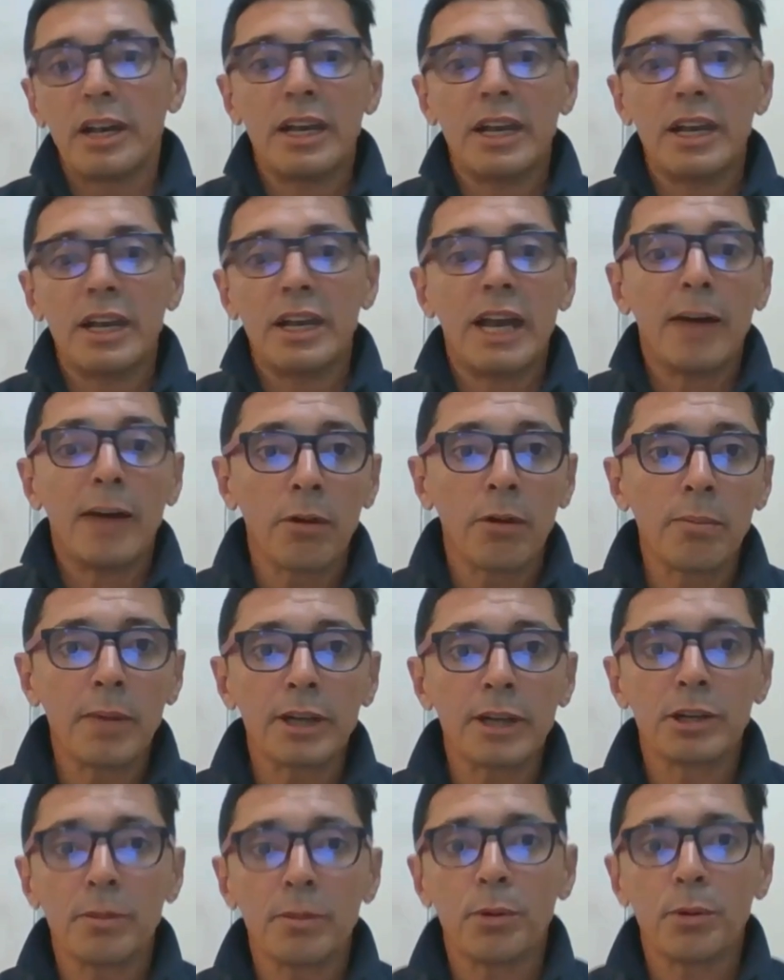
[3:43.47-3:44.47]
las bombas
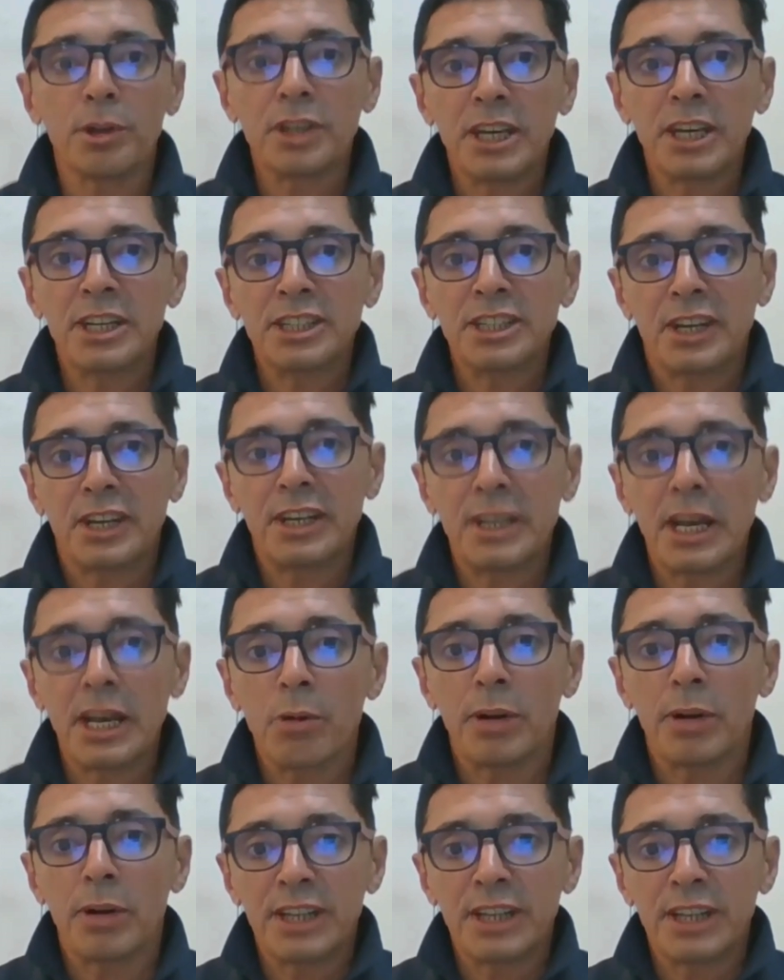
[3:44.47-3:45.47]
no podían extraer
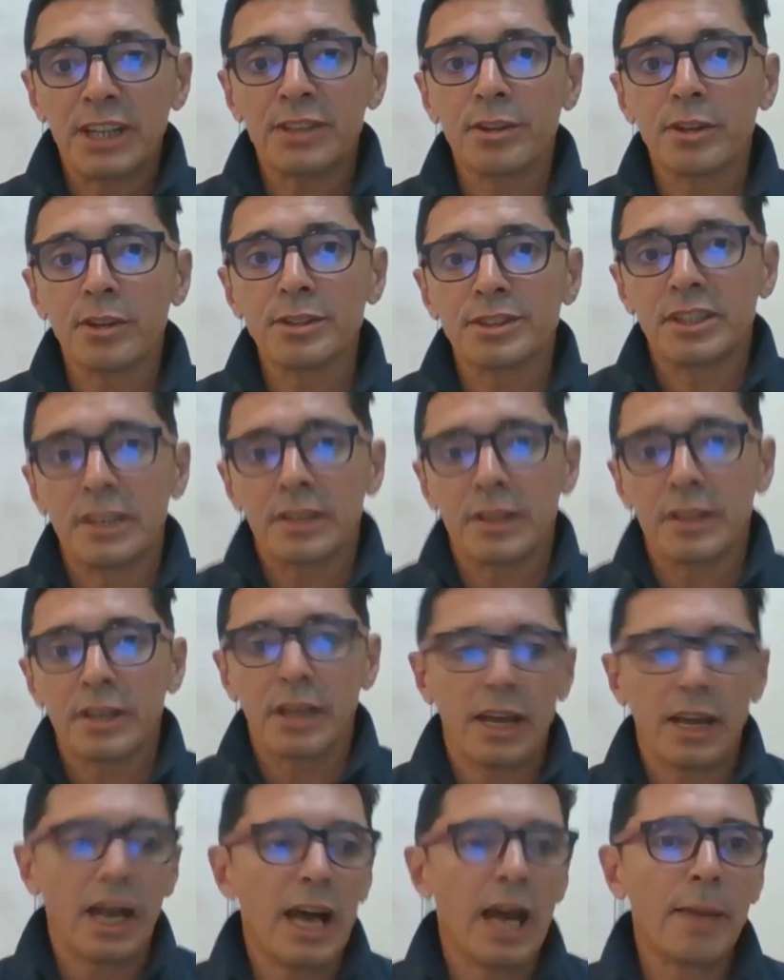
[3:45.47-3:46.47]
agua. Entonces,
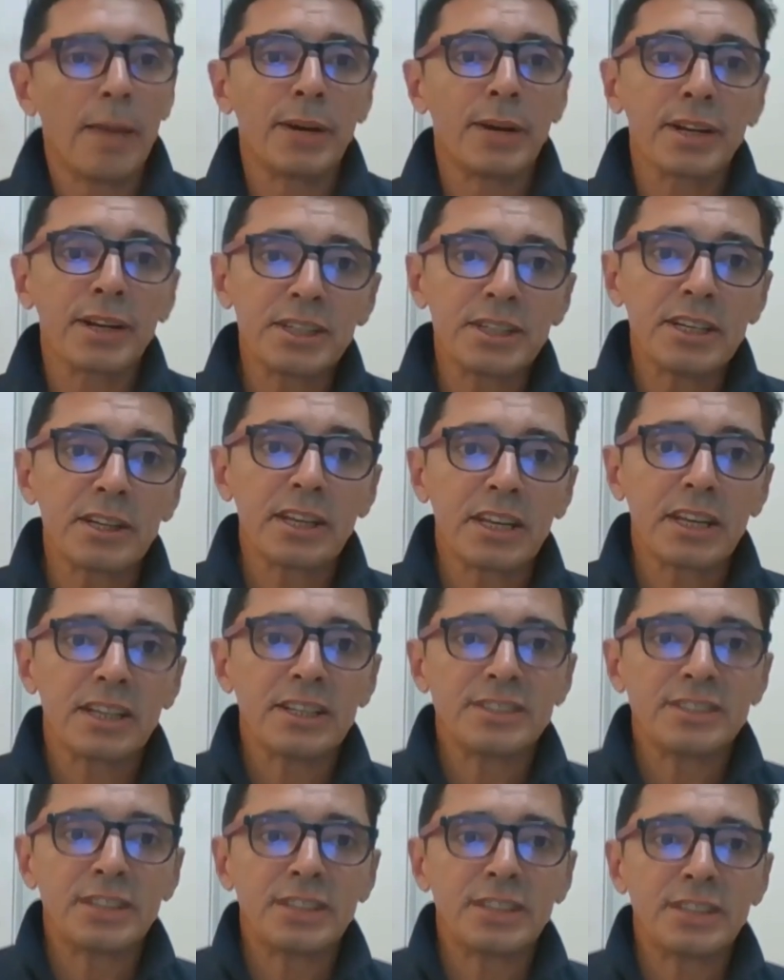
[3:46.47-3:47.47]
a partir de que
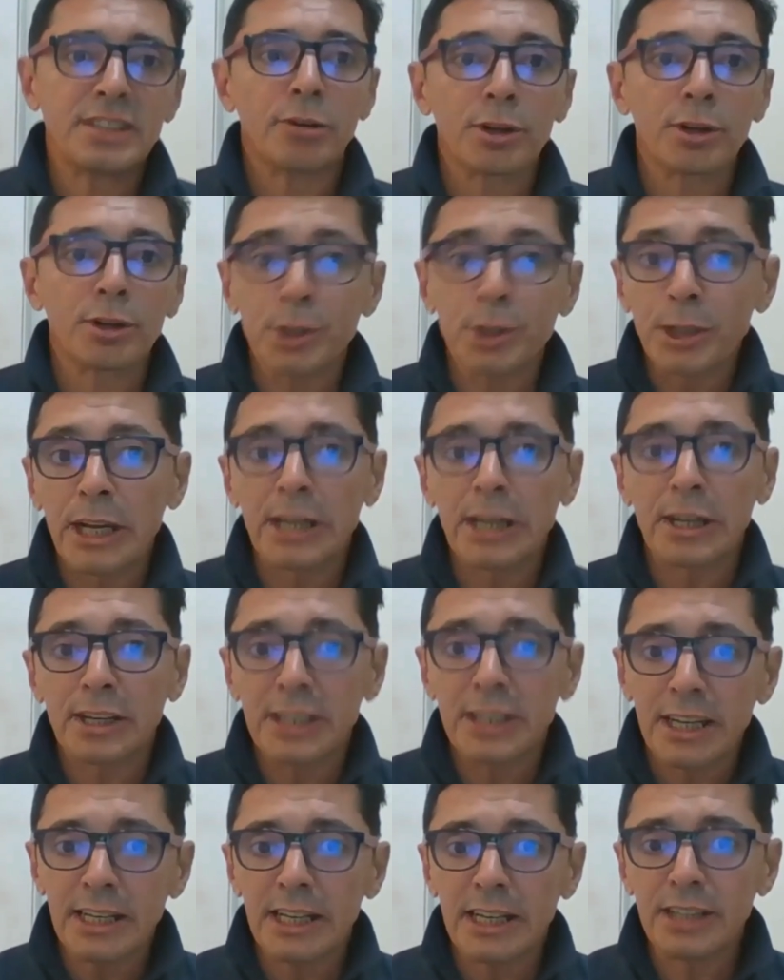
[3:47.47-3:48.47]
se cortó la
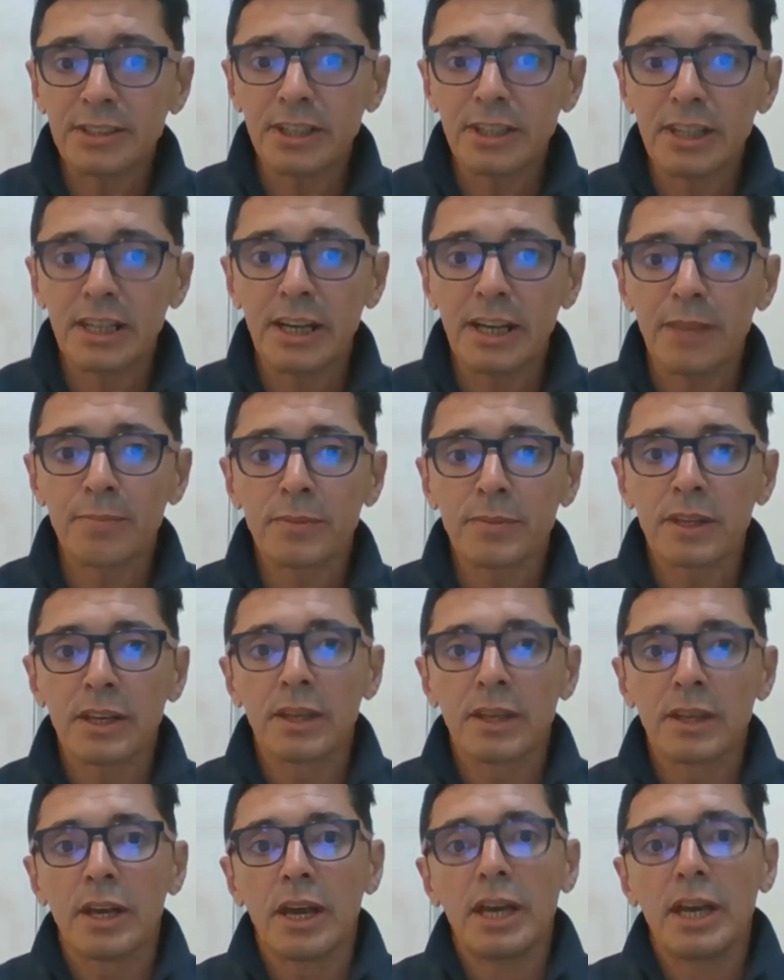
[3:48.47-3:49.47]
energía eléctrica,
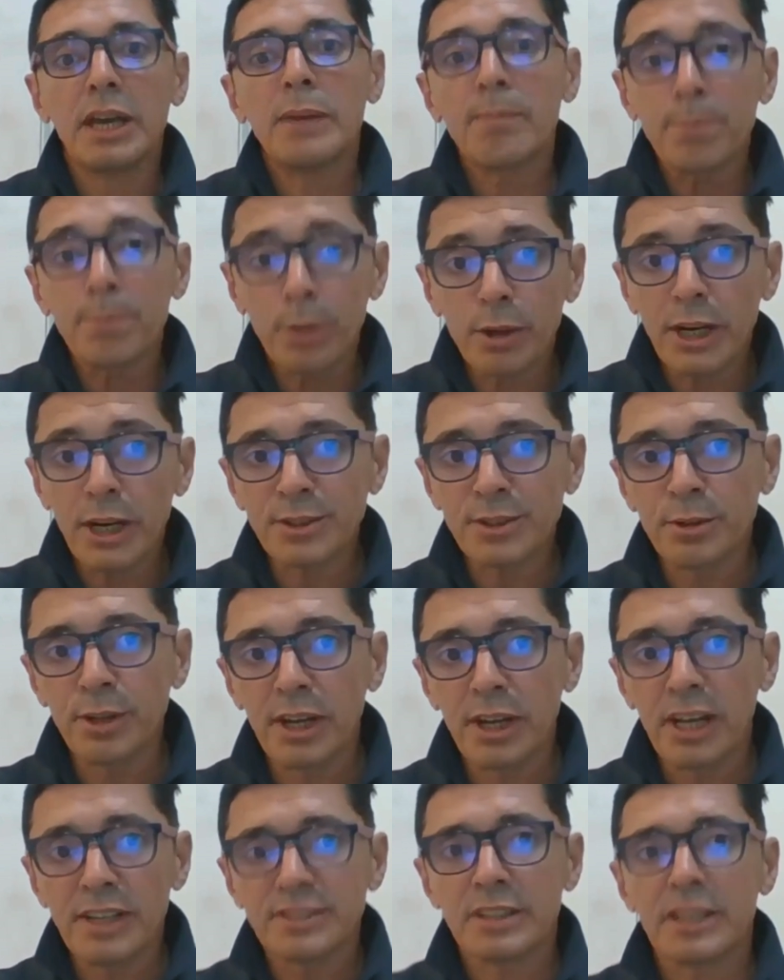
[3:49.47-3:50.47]
en pocas
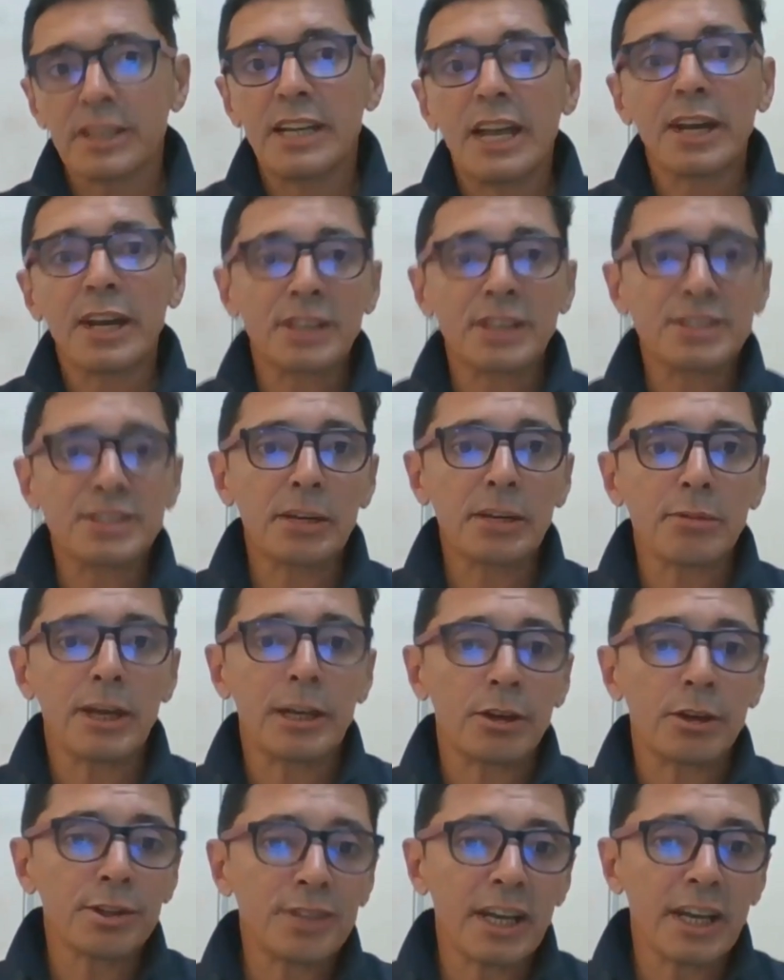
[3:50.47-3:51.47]
horas las reservas de
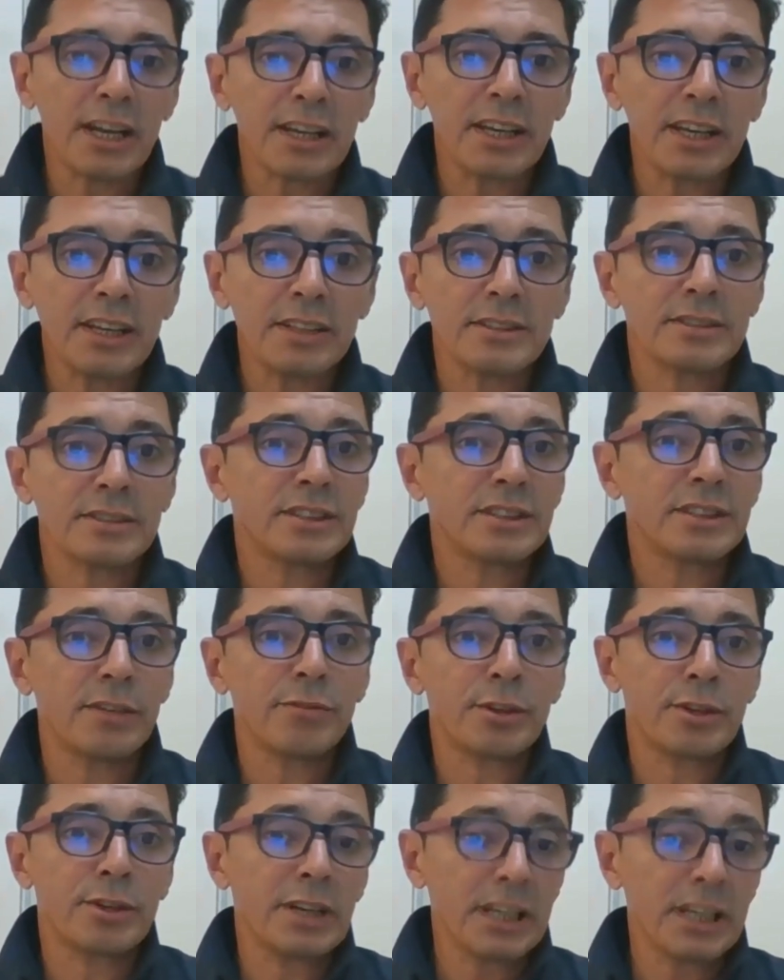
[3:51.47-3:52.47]
los tanques se
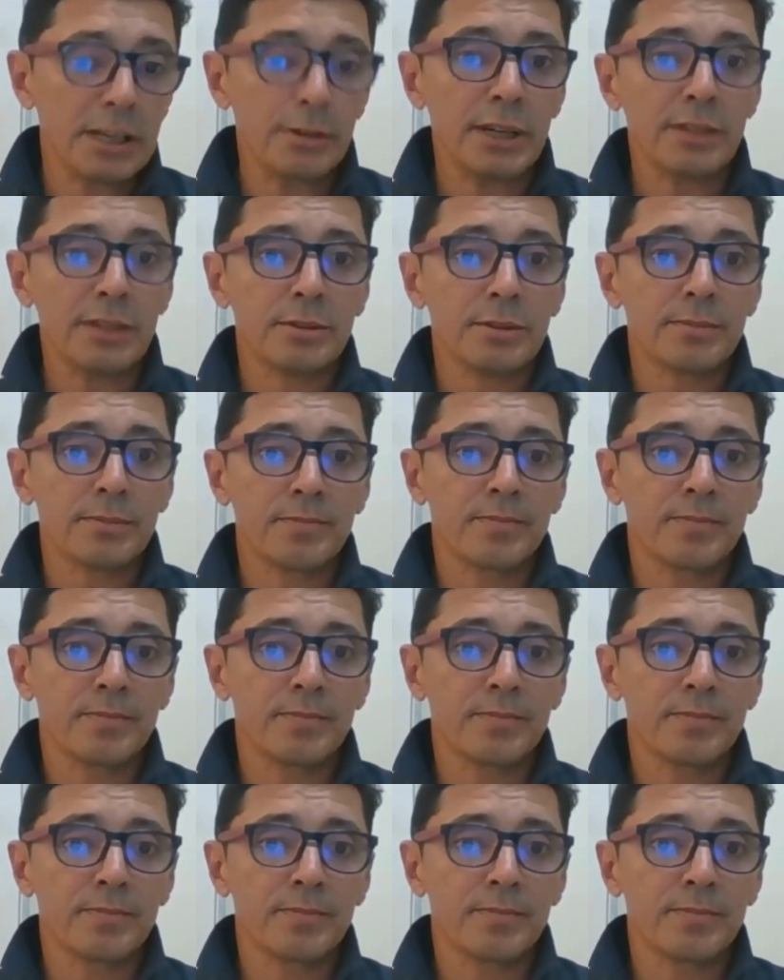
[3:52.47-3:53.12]
fueron acabando.